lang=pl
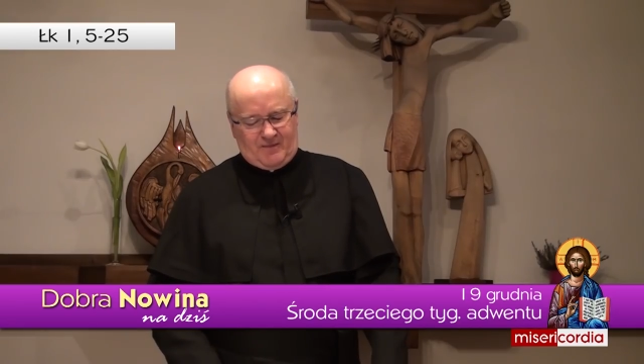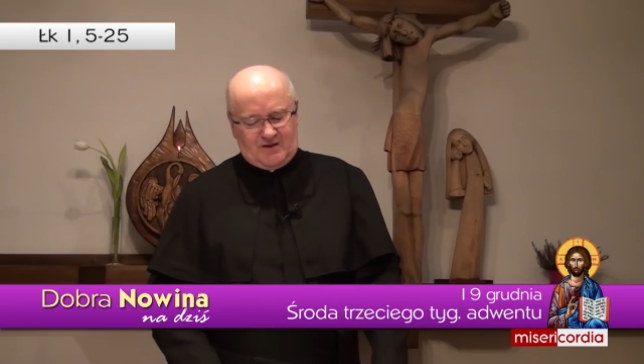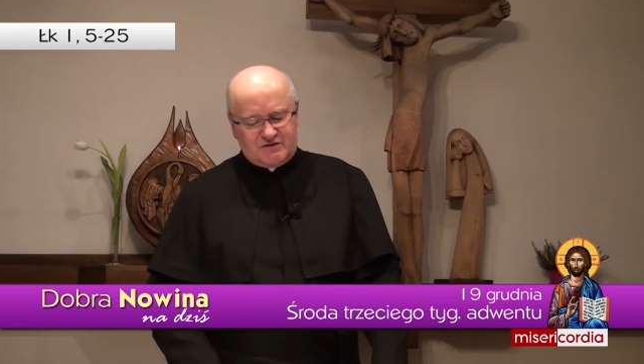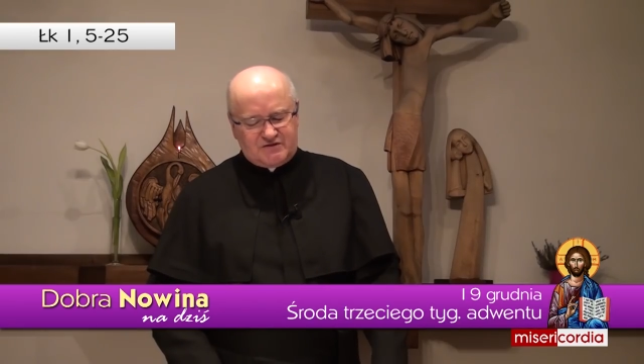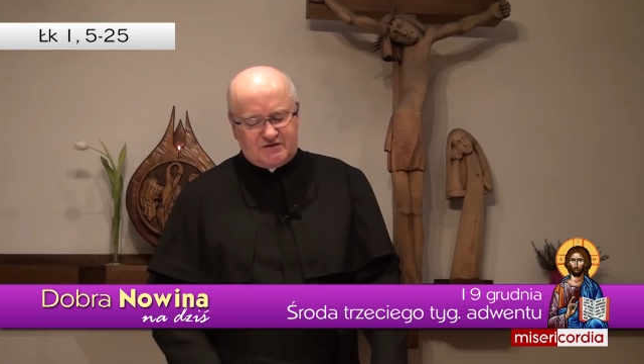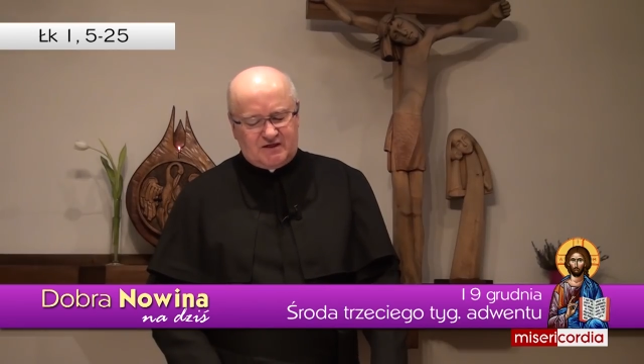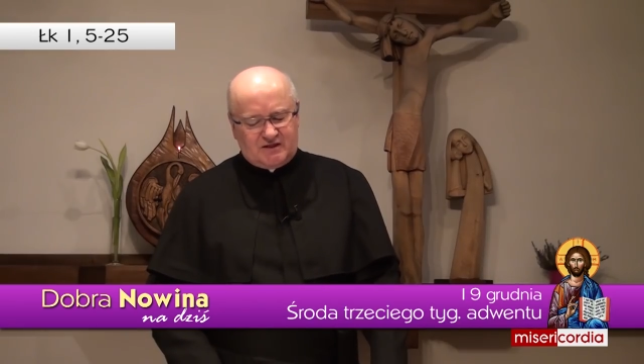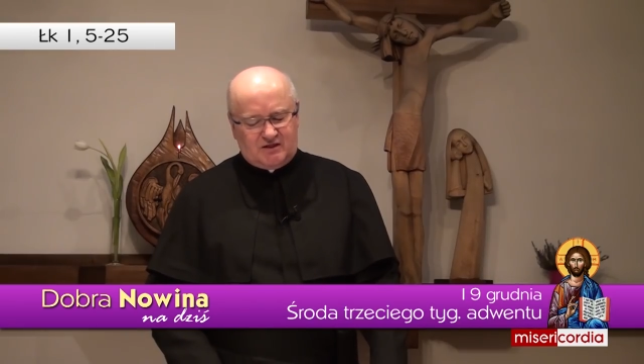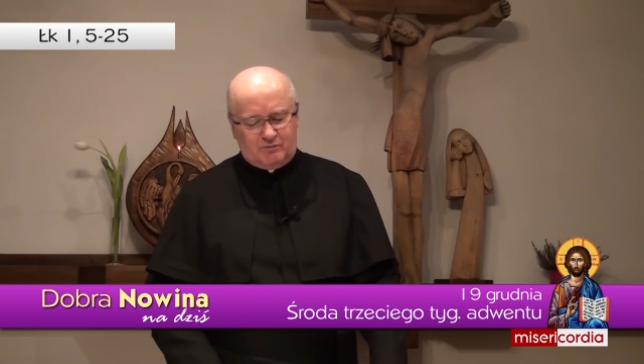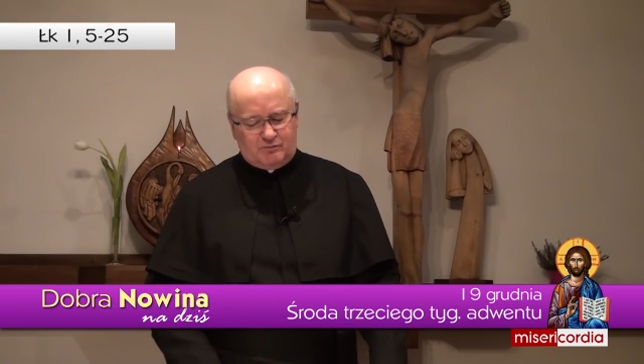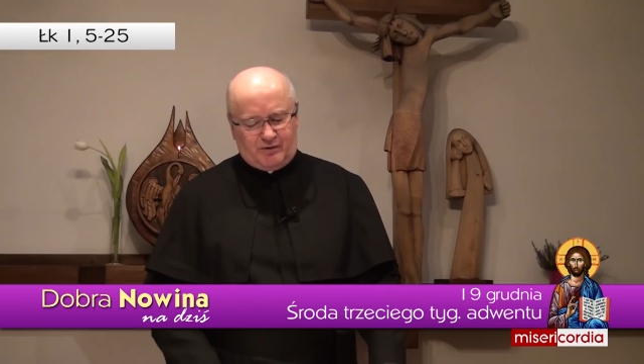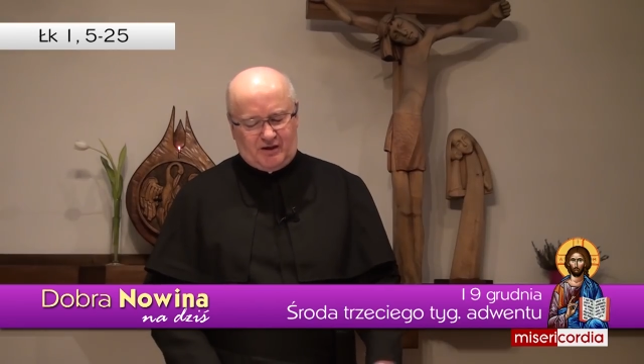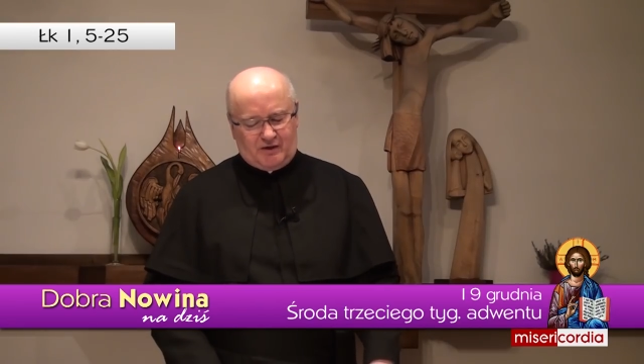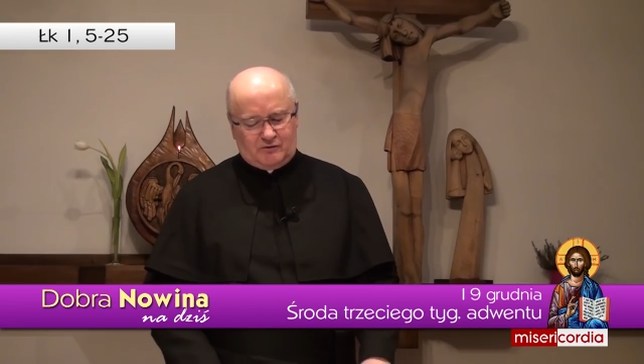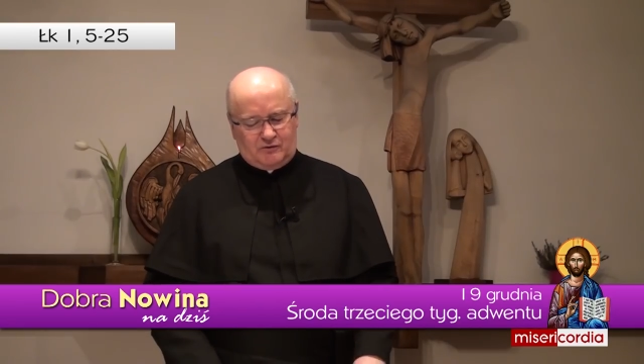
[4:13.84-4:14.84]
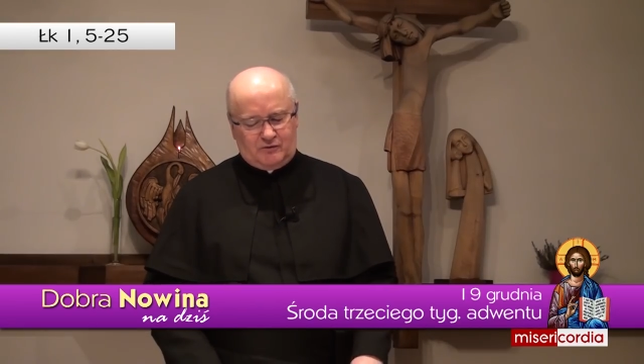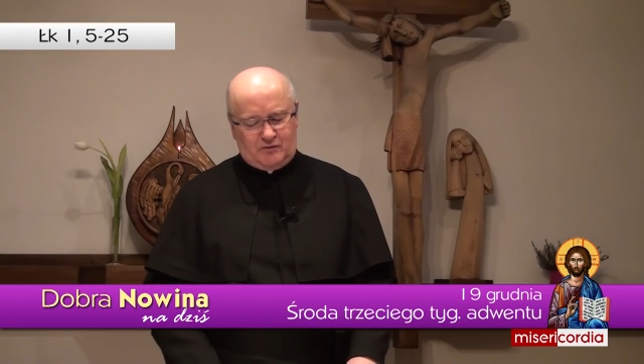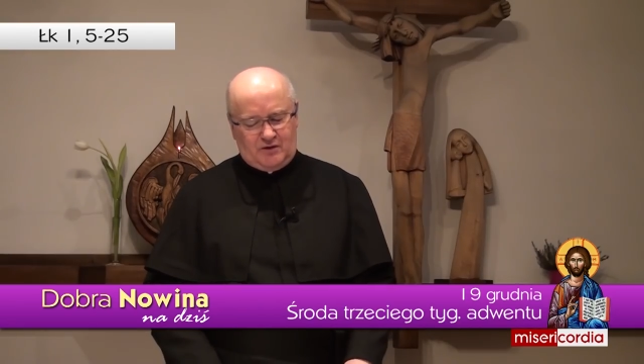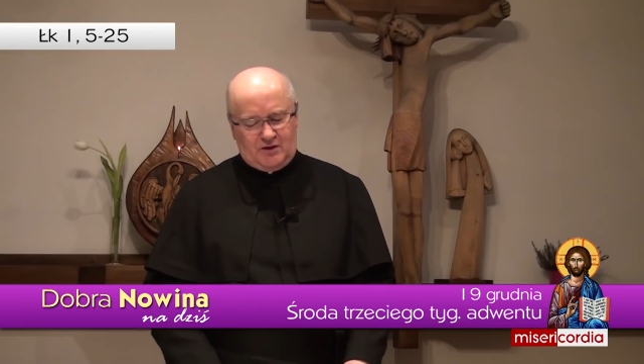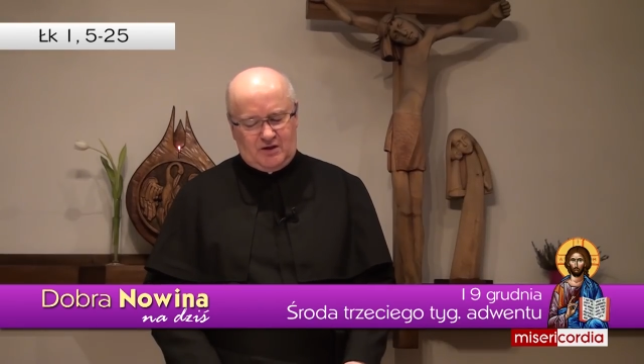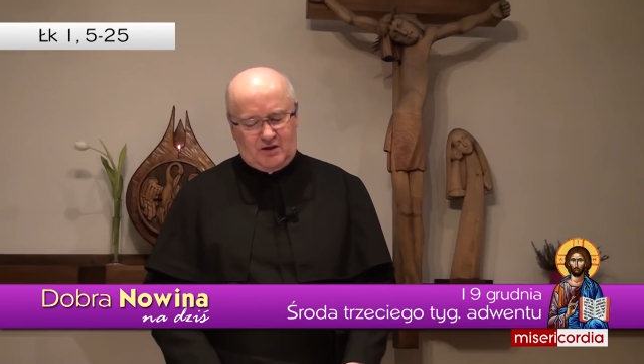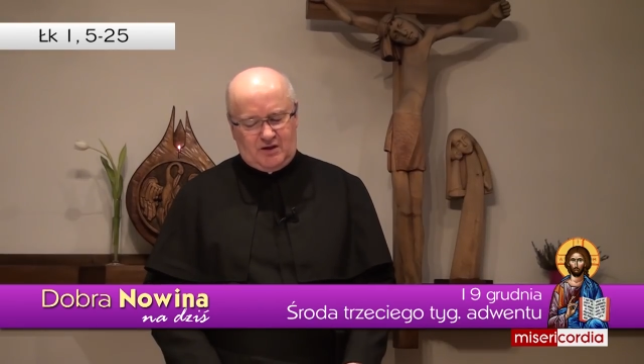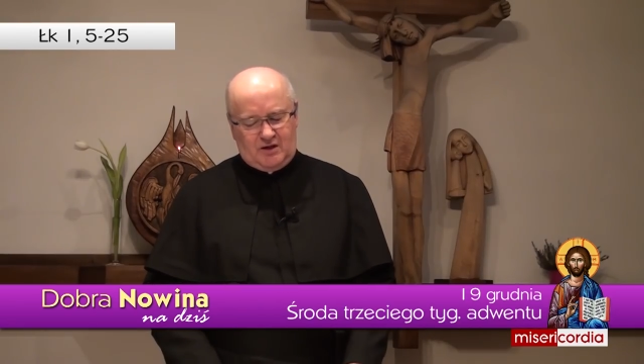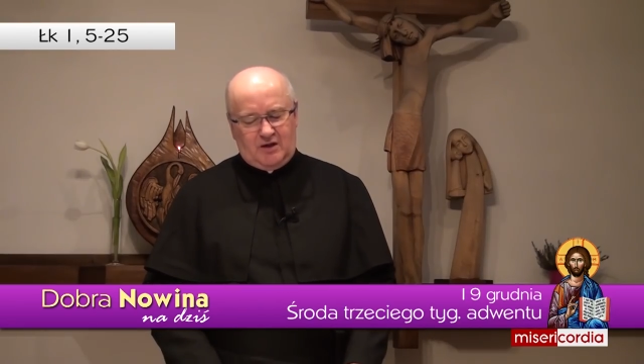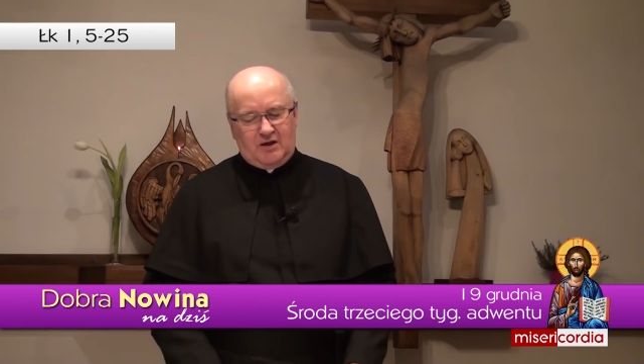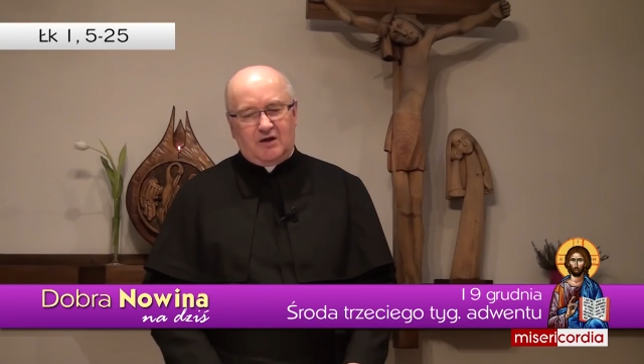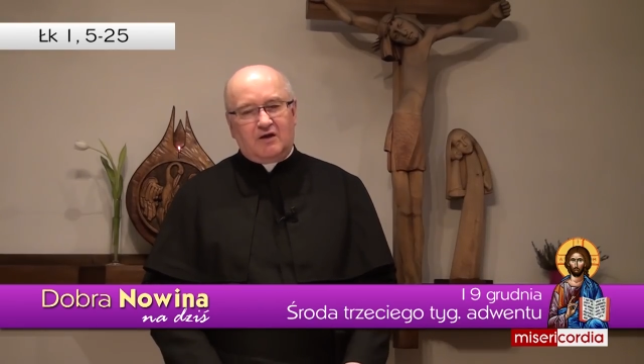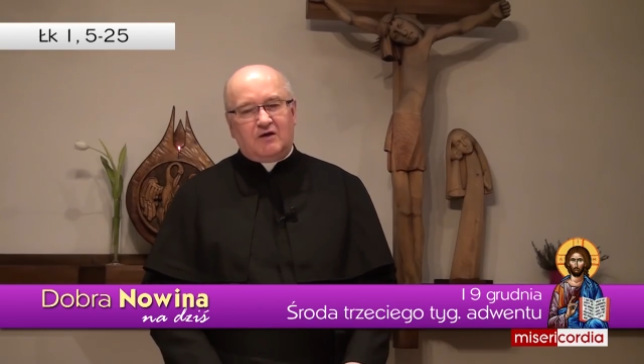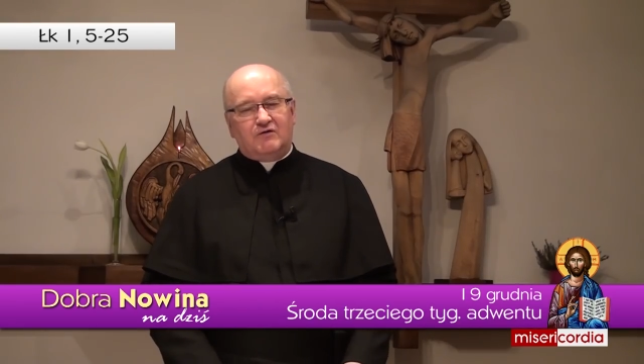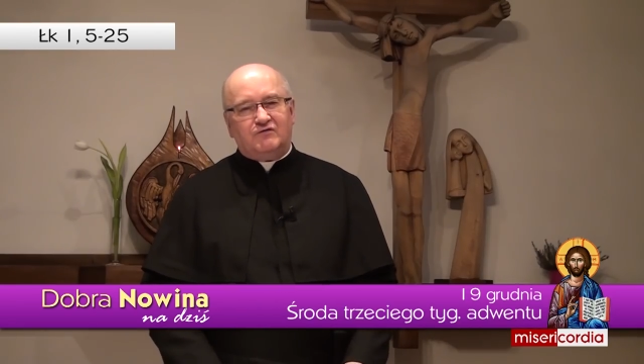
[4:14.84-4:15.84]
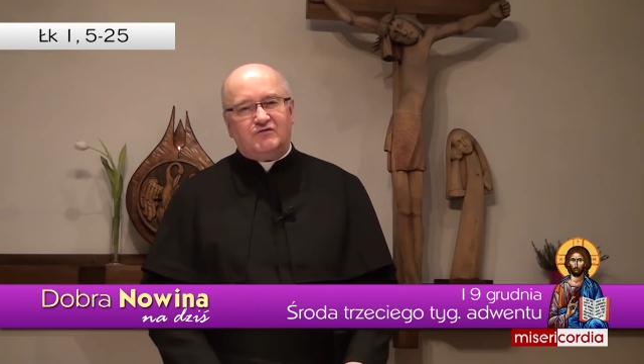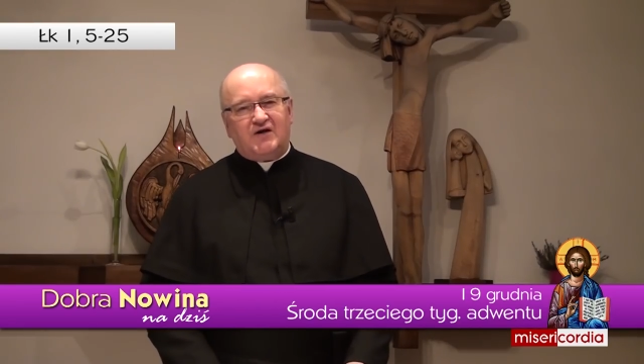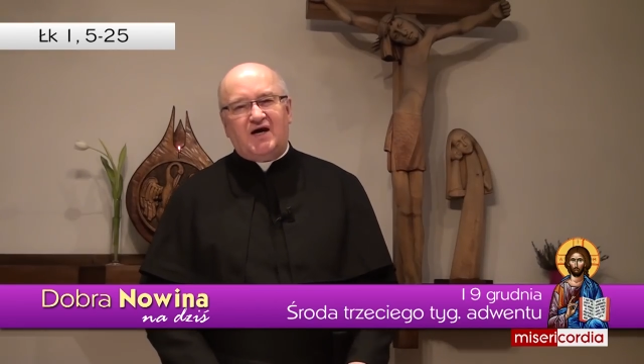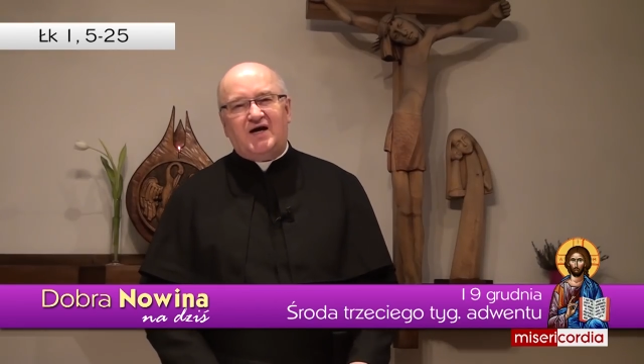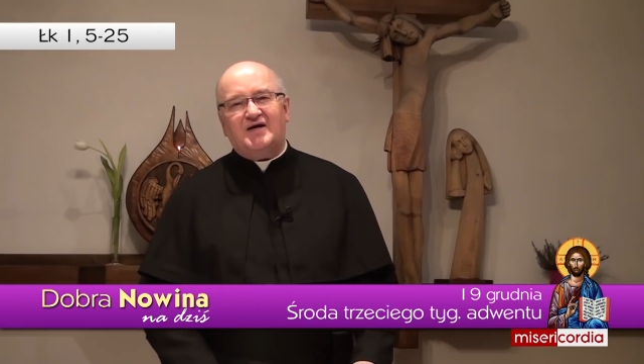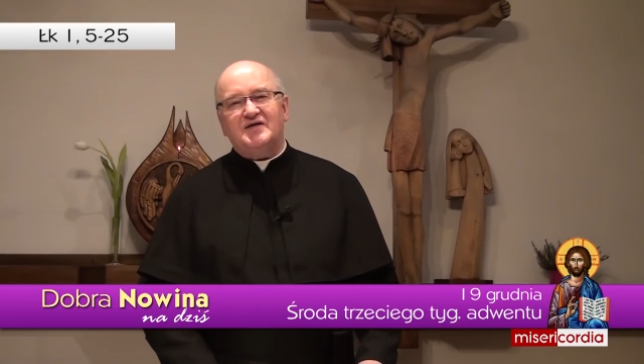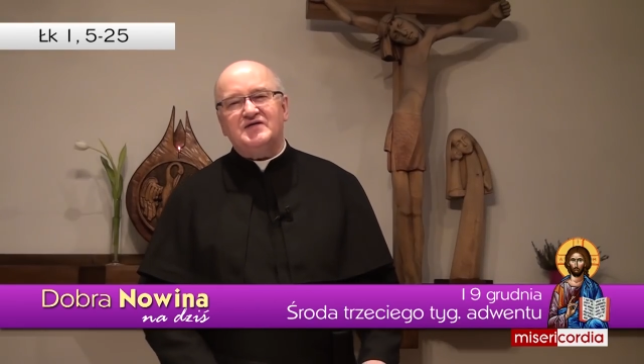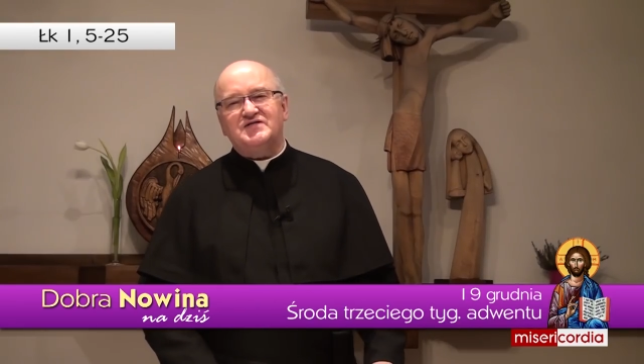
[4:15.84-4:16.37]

Znakiem braku wiary